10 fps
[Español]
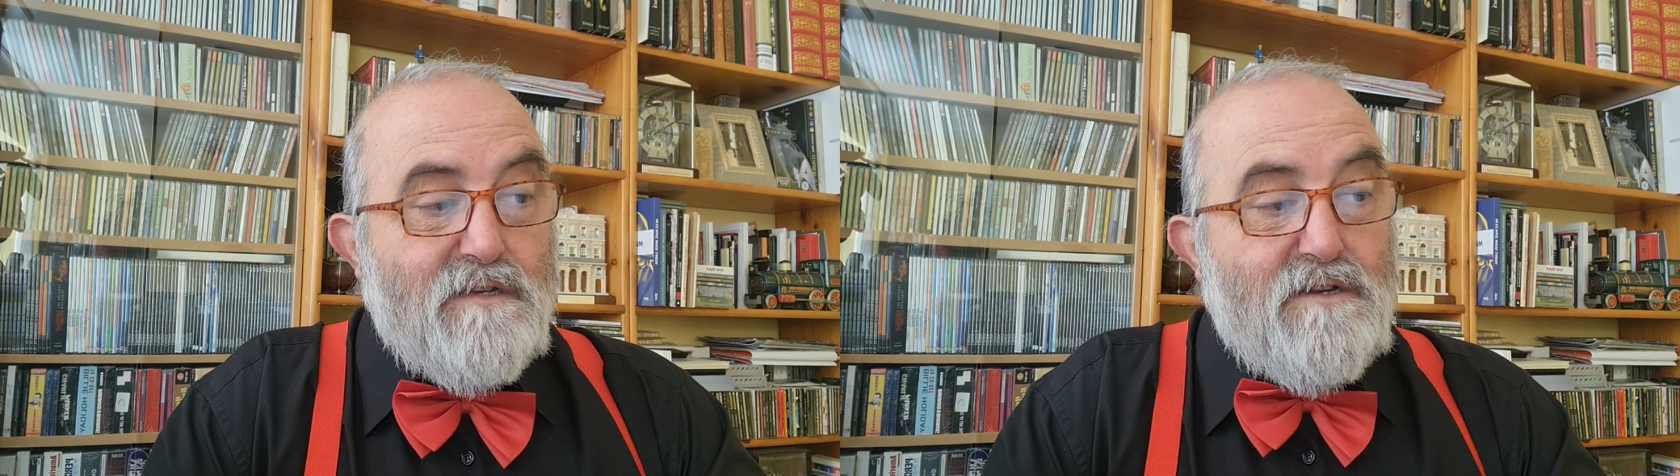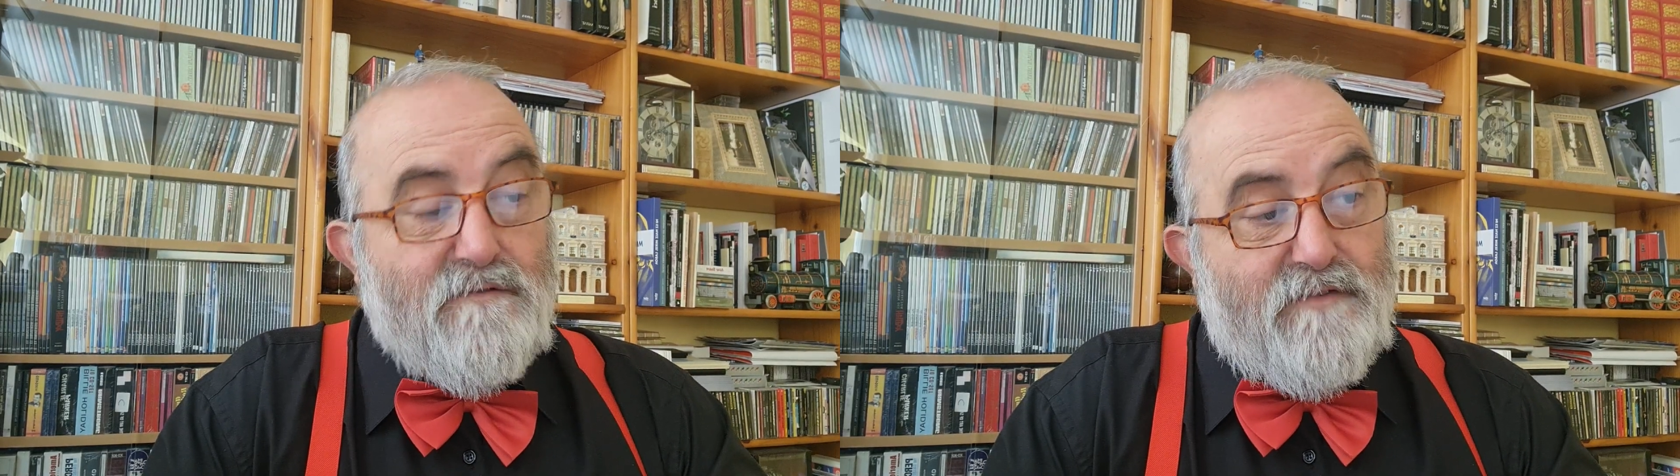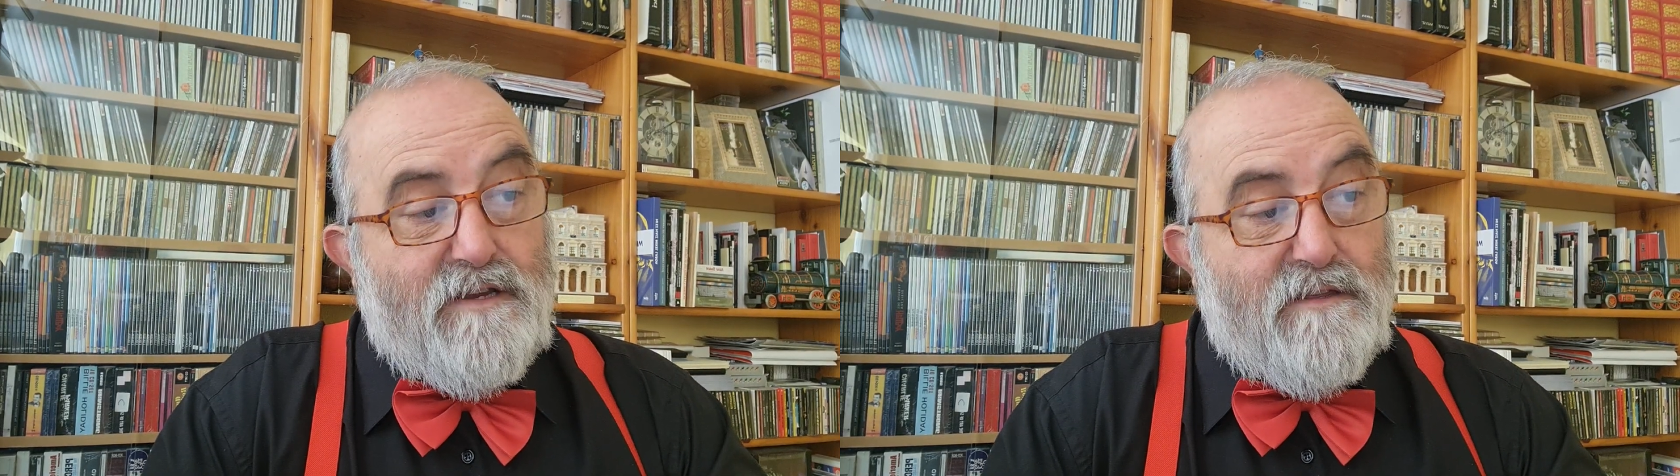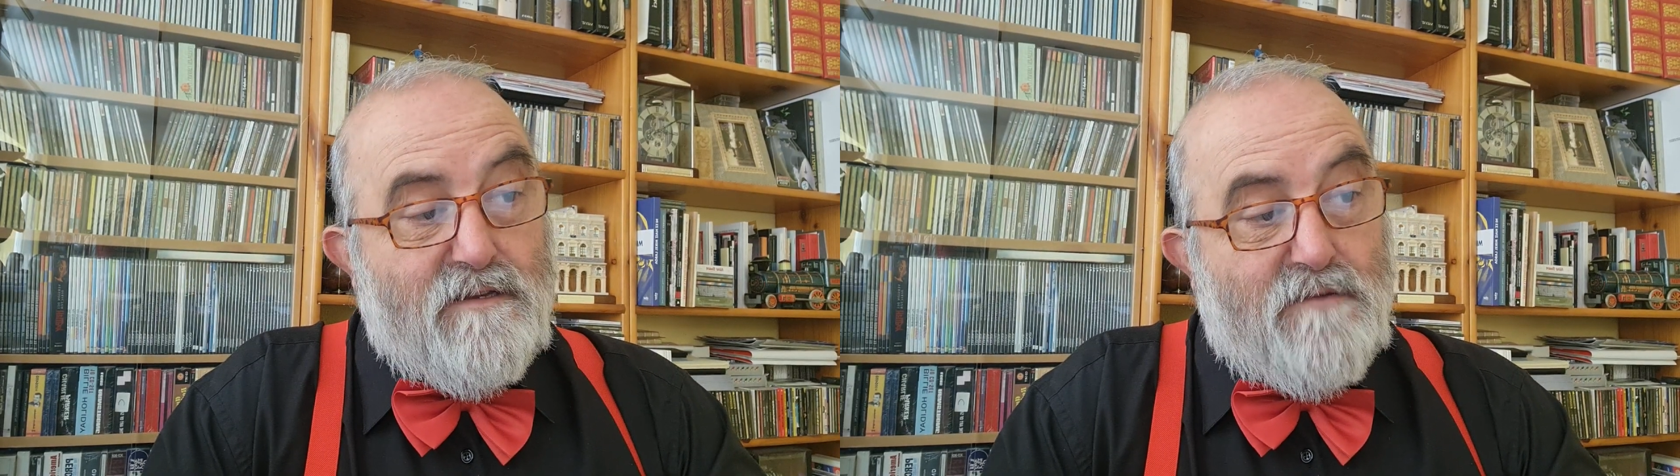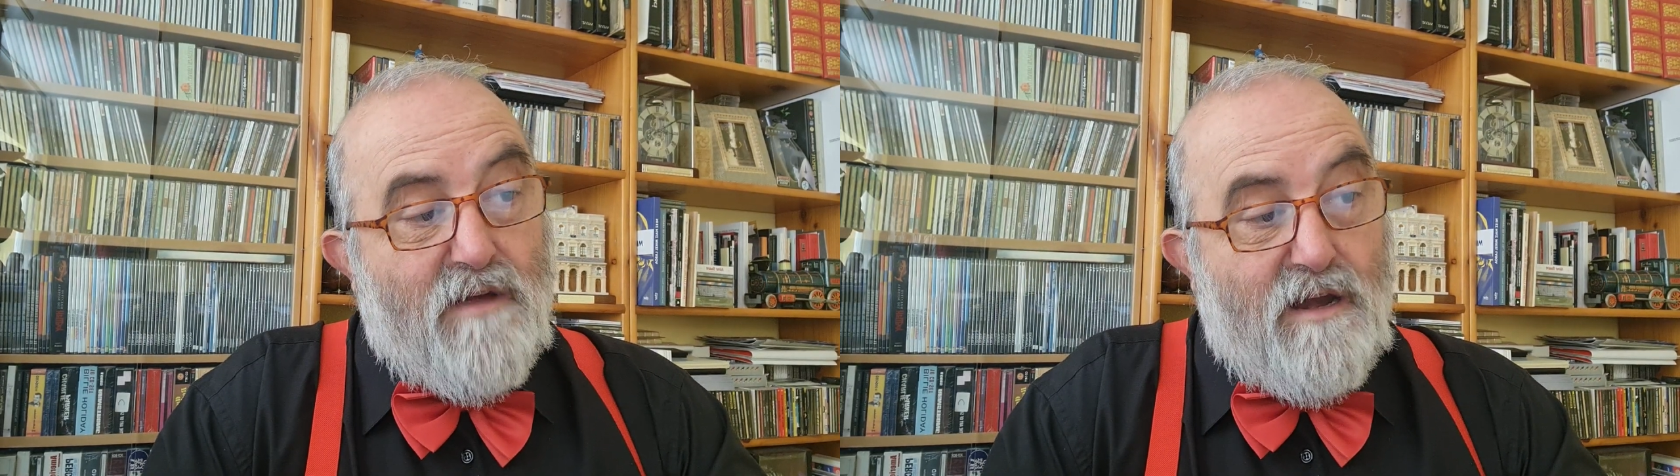Y los fines
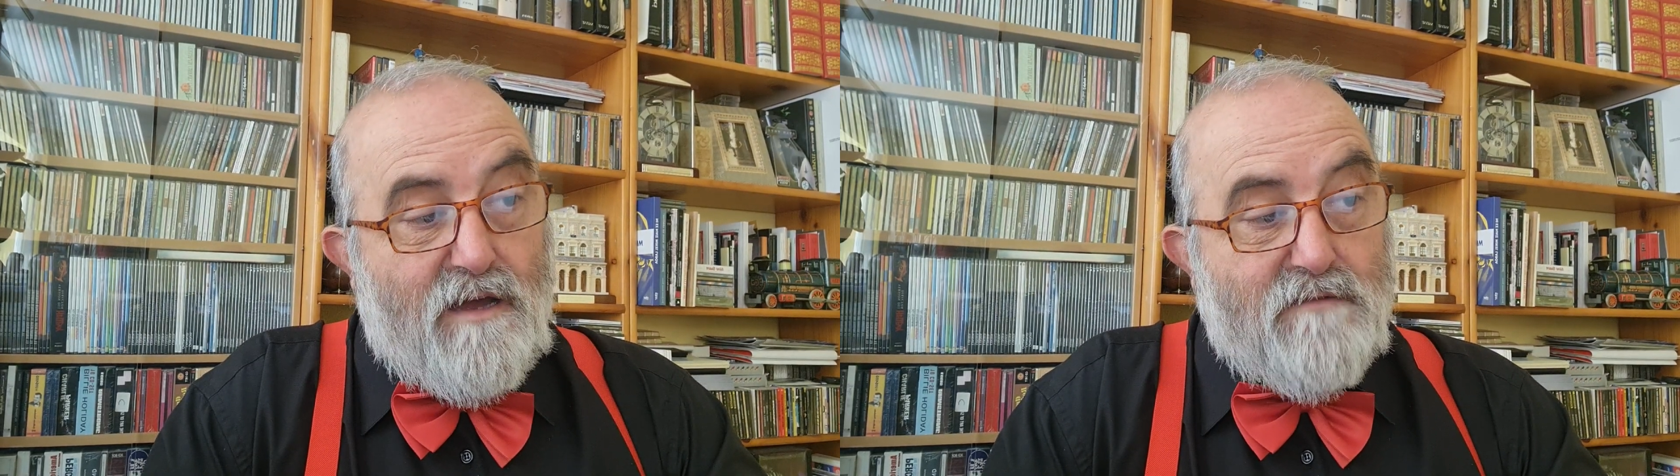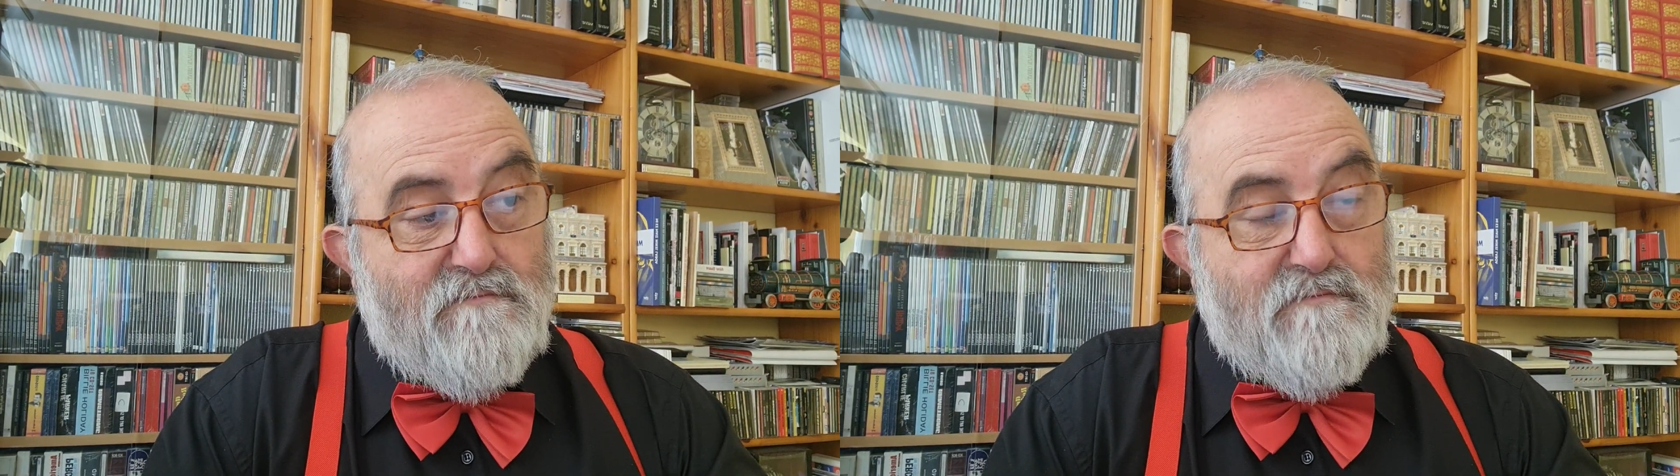de semana,